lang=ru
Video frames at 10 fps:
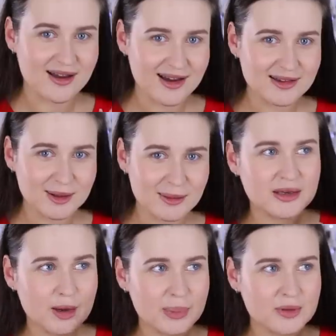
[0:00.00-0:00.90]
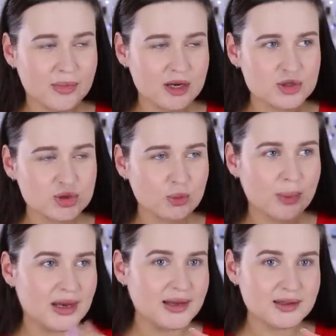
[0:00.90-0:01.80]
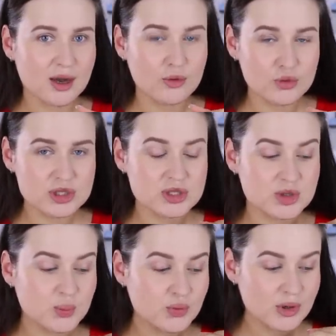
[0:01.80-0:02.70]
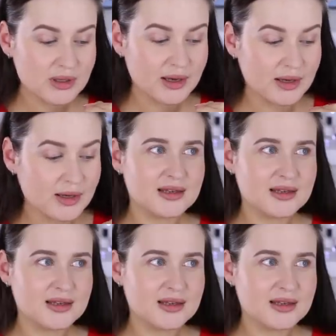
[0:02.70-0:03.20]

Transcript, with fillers: Айной. Я понимаю, что палетка очень спорная.